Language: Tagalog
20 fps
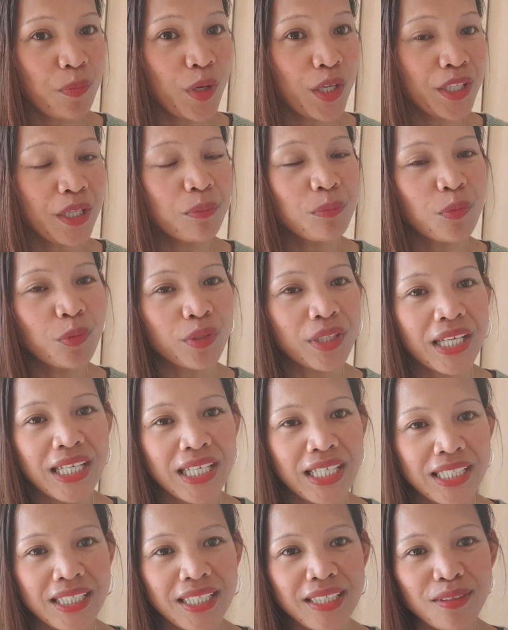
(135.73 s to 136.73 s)
pwedeng
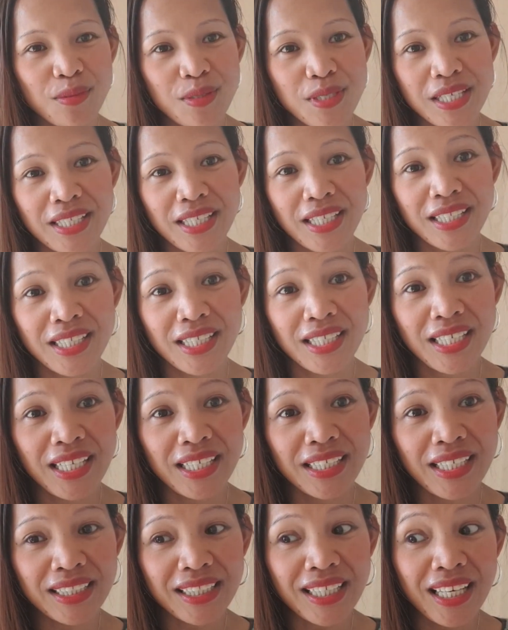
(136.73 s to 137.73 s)
puntahan dito sa
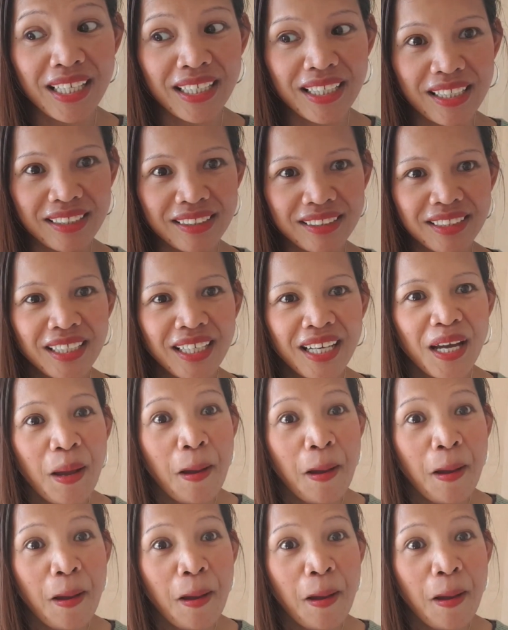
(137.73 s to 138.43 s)
Netherlands na talagang